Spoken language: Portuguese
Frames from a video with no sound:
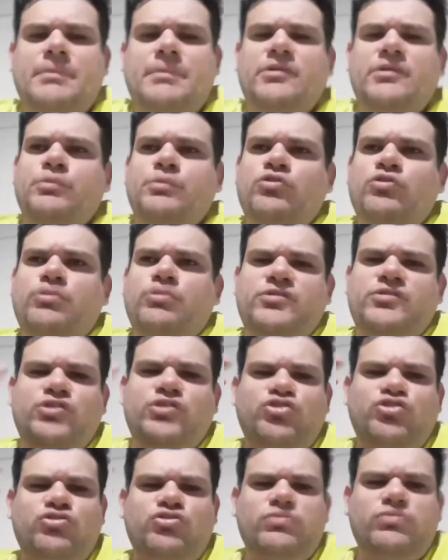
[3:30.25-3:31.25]
Mas depois eu
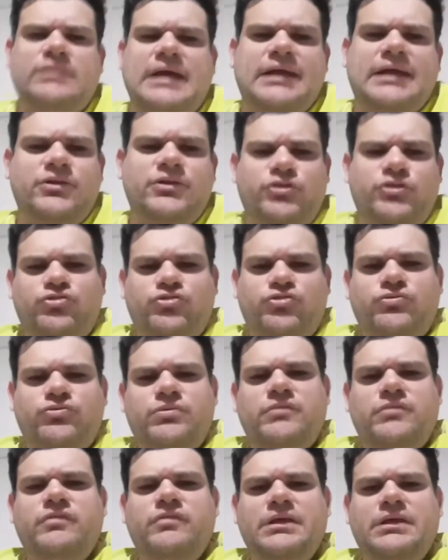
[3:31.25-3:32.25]
comecei a estudar isto
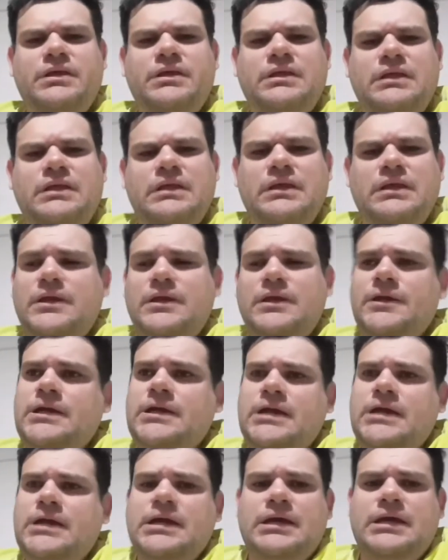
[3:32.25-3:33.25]
e ver que
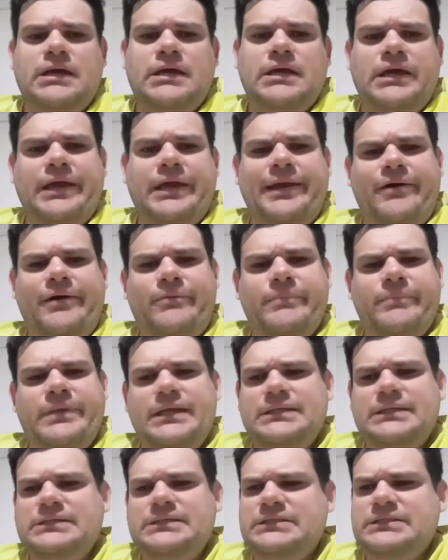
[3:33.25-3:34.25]

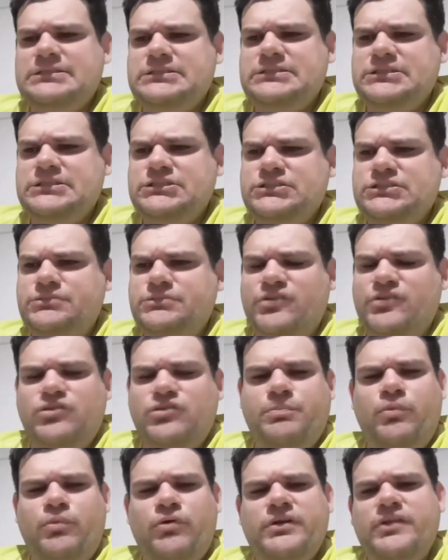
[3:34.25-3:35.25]
realmente existe umas
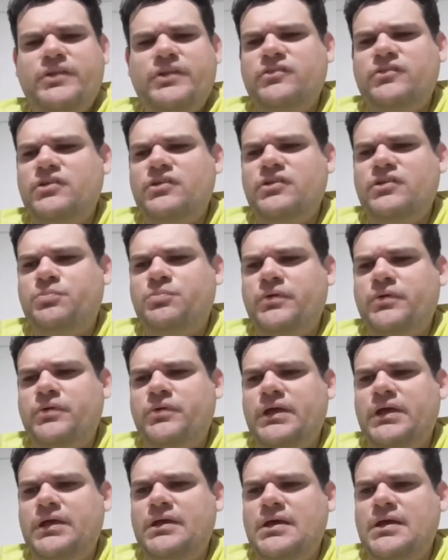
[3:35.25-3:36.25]
hipocrisias,
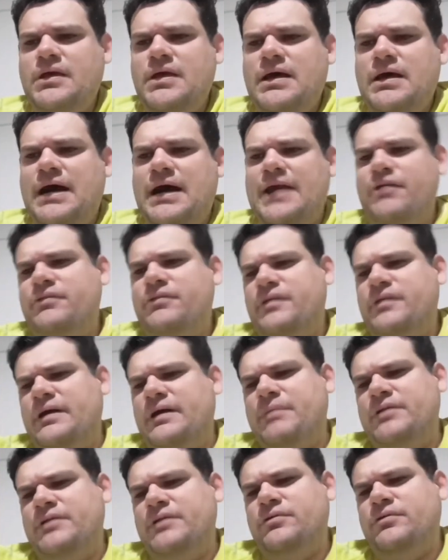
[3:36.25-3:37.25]
porque ah, eu
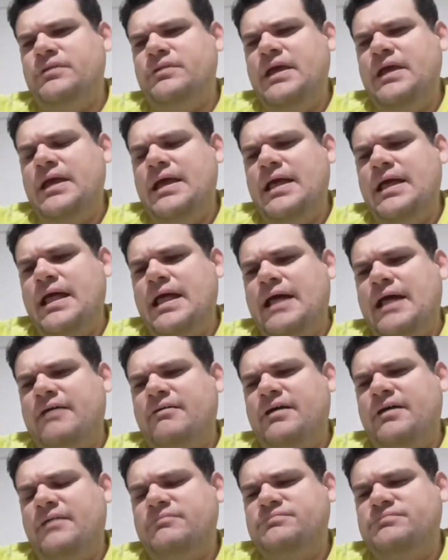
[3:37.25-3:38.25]
abandonei
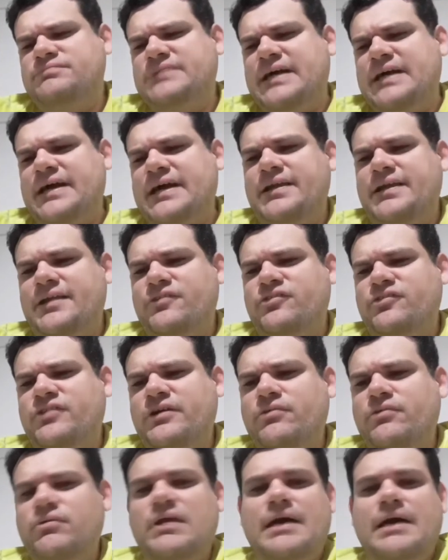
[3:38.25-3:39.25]
a carreira
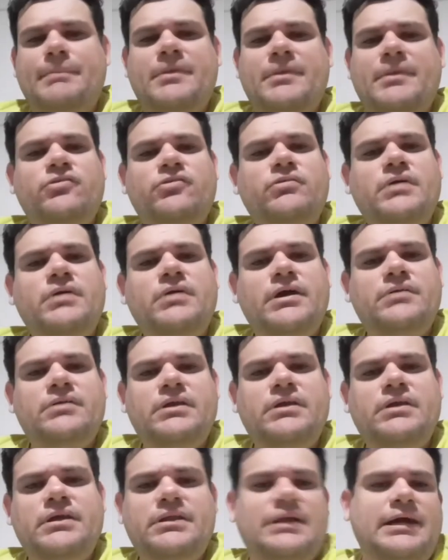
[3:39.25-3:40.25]
secular, mas eu ganho
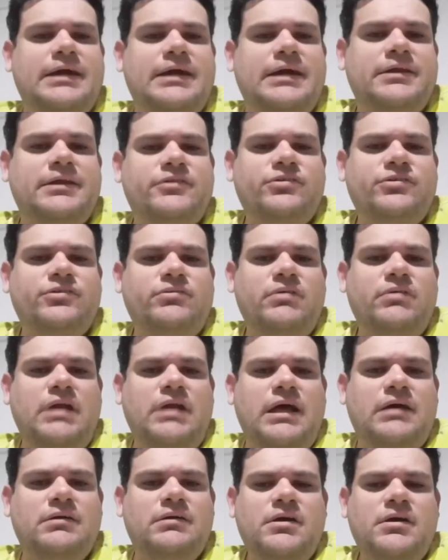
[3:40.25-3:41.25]
dinheiro da carreira
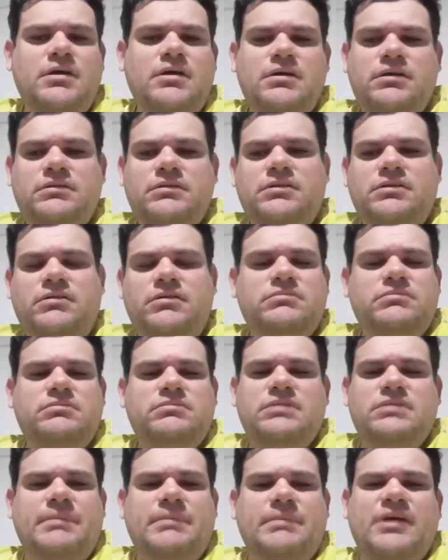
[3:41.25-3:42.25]
secular.
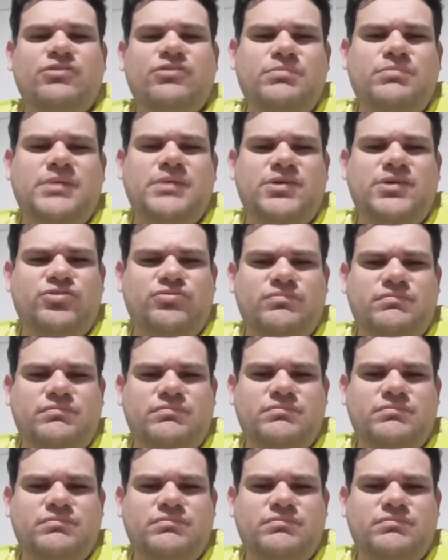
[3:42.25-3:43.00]
Então é mais do mesmo.